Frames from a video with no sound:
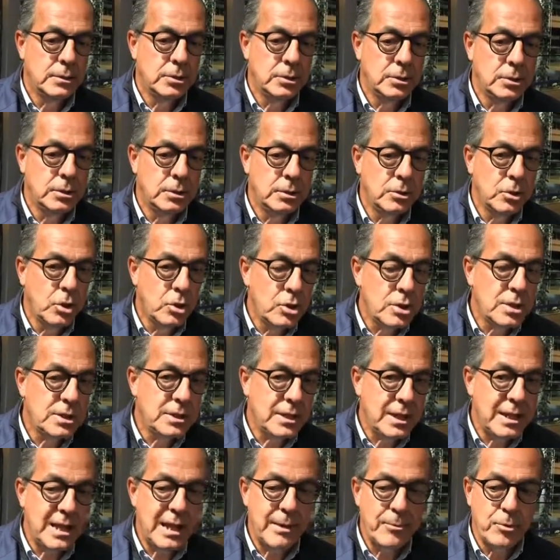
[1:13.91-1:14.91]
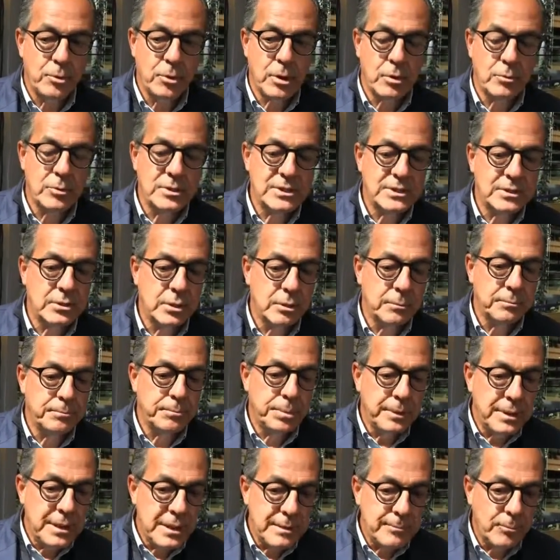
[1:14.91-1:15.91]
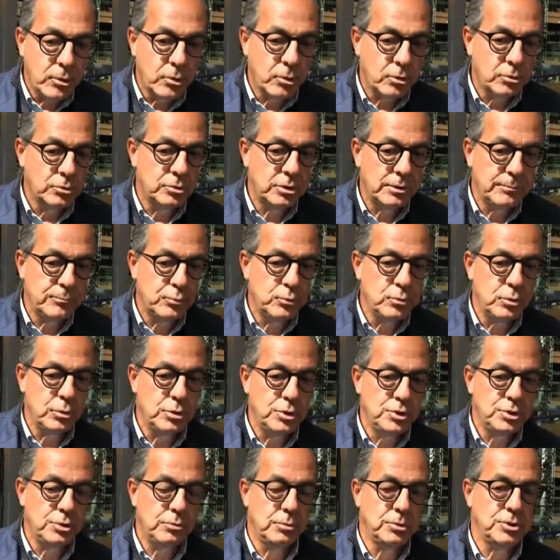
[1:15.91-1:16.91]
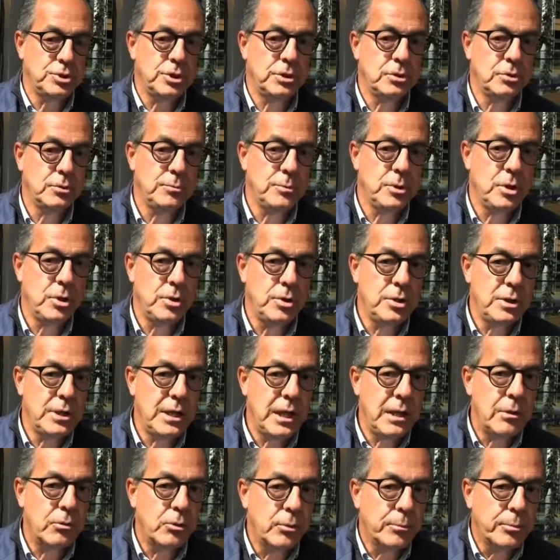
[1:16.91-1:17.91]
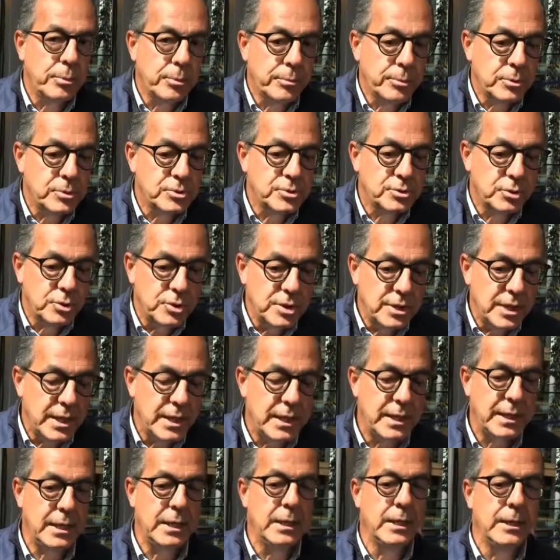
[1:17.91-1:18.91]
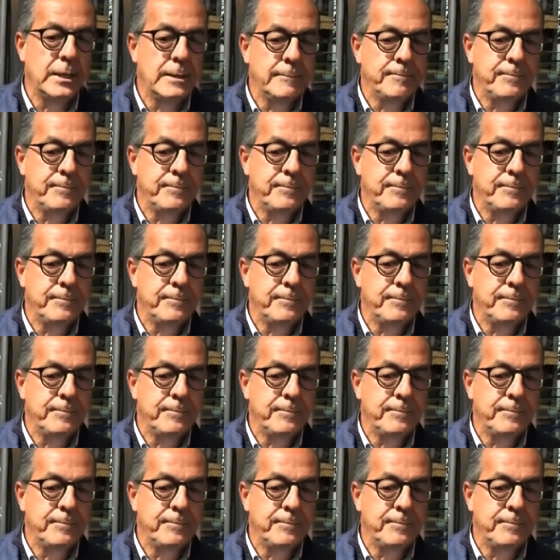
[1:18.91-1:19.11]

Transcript: noi riteniamo che questo primo contributo di 500 milioni di euro proposto ieri,